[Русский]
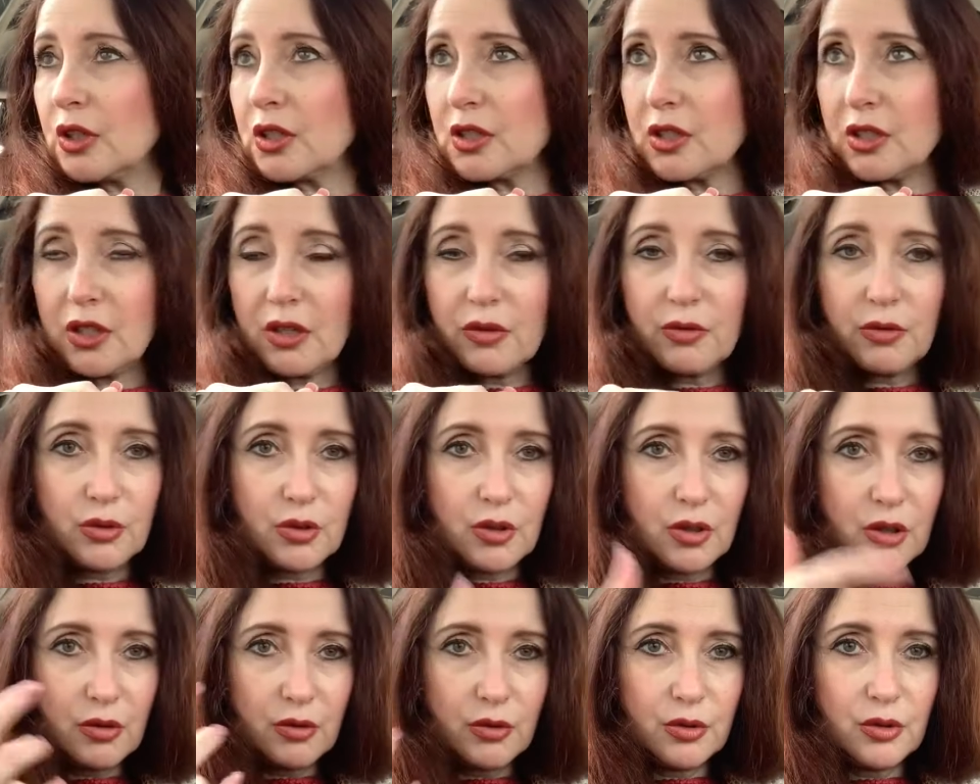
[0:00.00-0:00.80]
Раз я
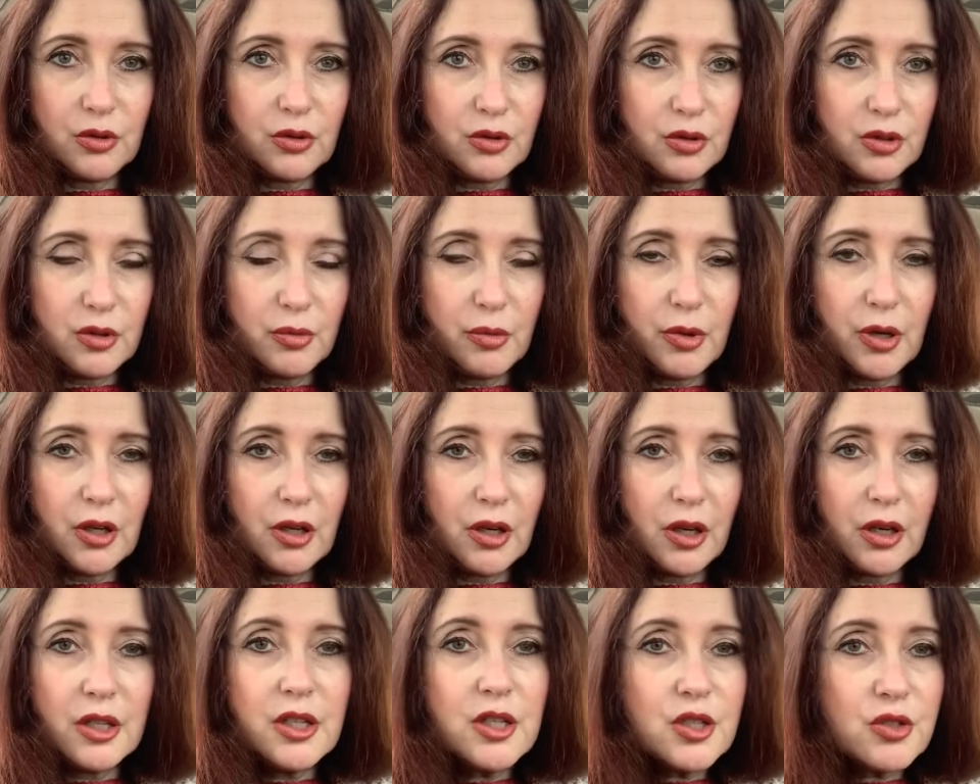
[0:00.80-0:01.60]
вот так вот себя
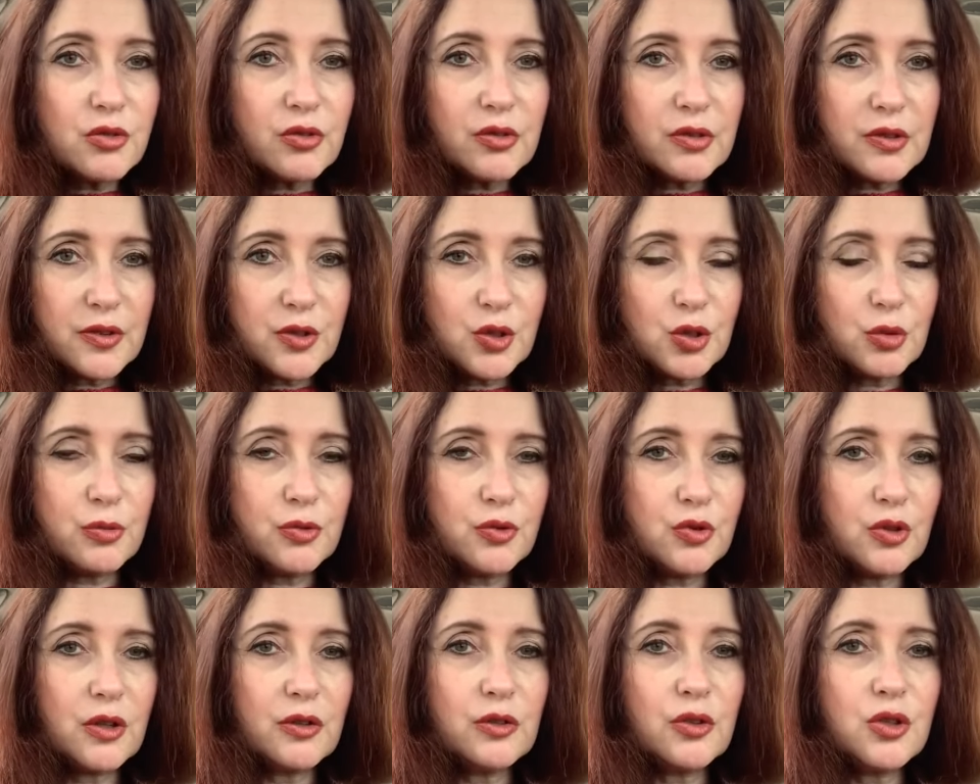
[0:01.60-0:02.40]
ограничиваю во
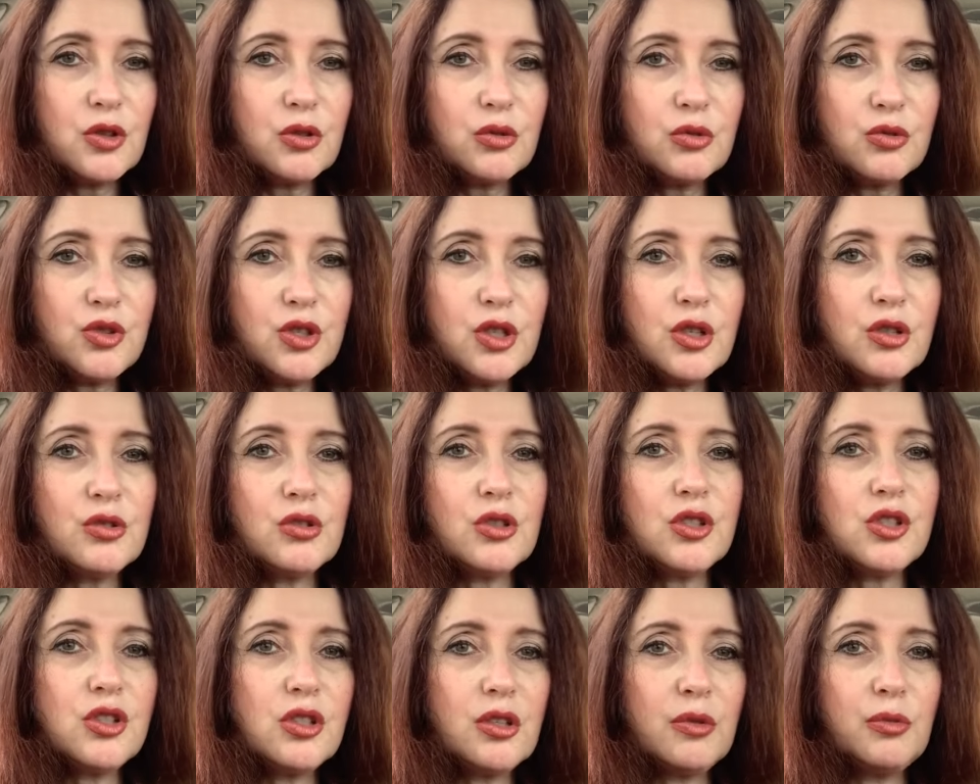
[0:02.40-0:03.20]
всем, все равно не худею,
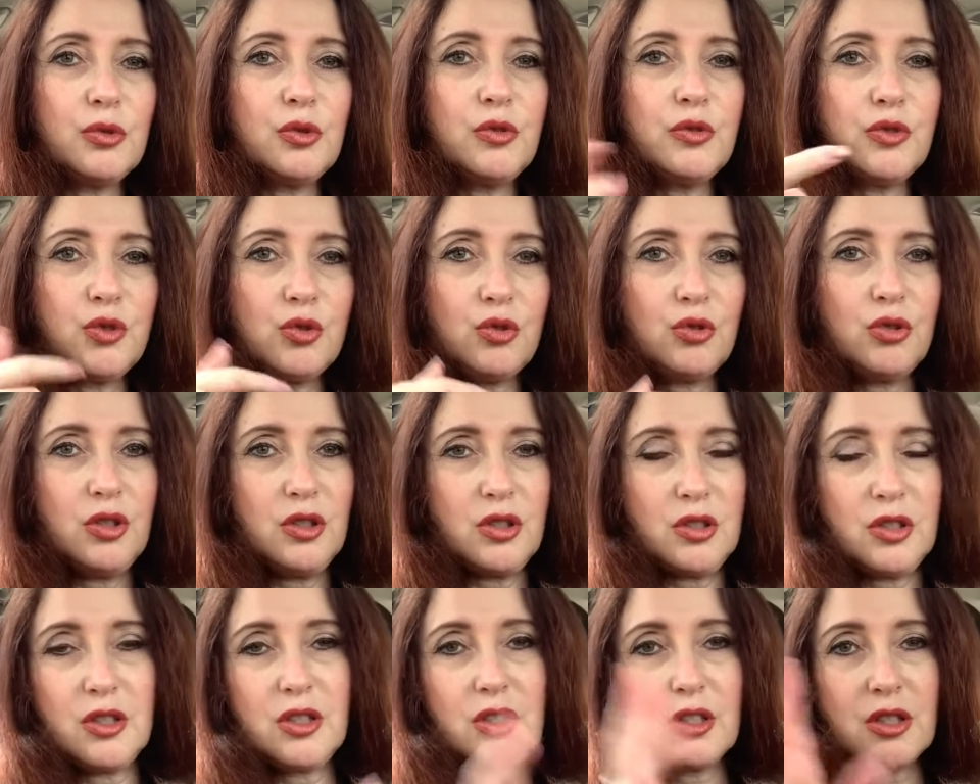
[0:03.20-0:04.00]
значит, я буду все
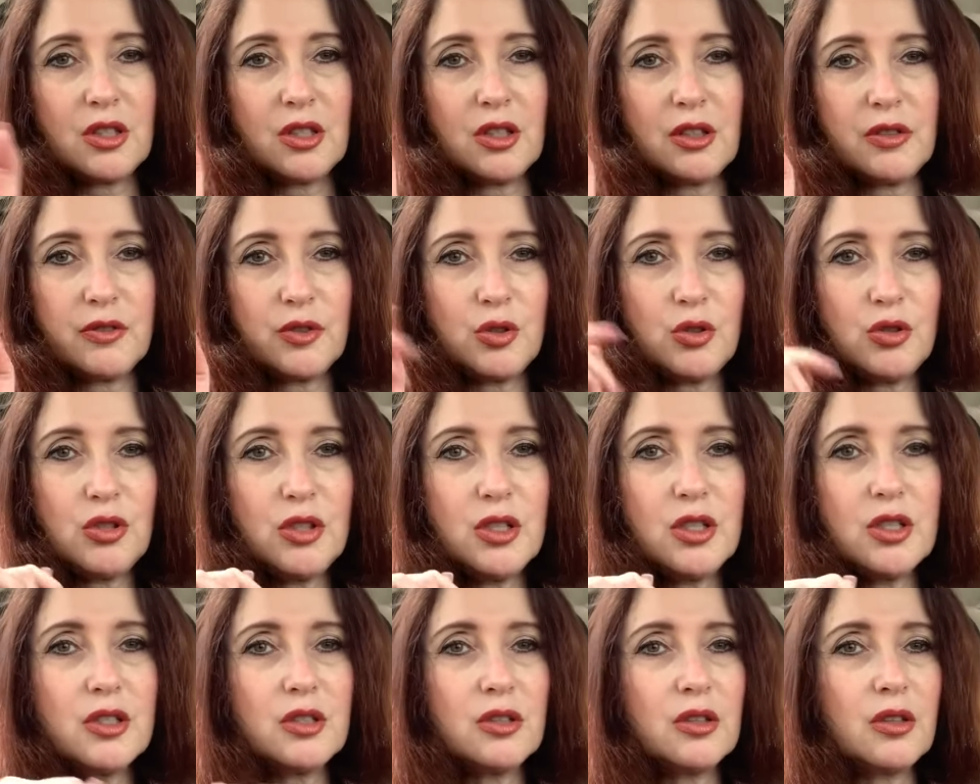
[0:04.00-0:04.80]
есть. Я стала все
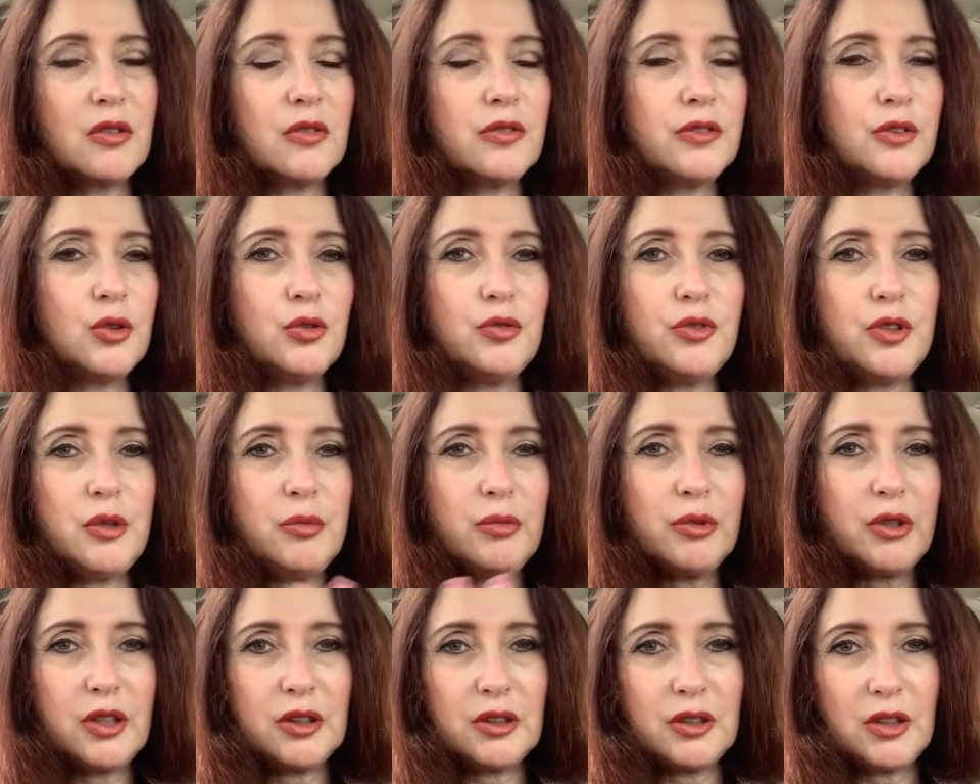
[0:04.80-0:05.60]
есть в то
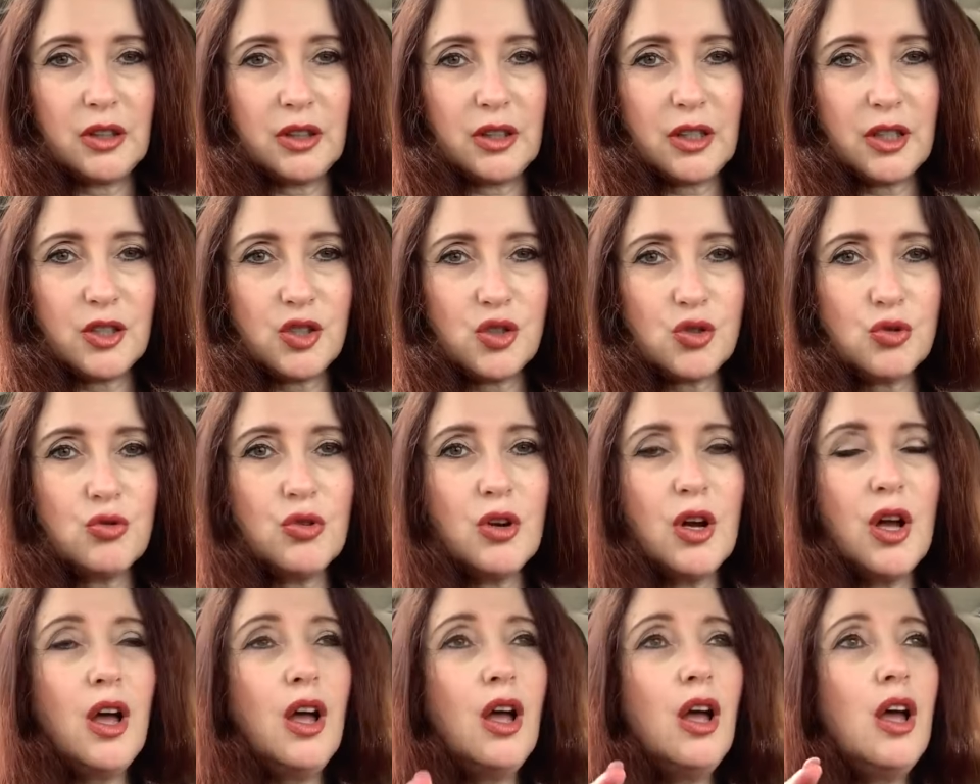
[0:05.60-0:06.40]
время, когда я хочу.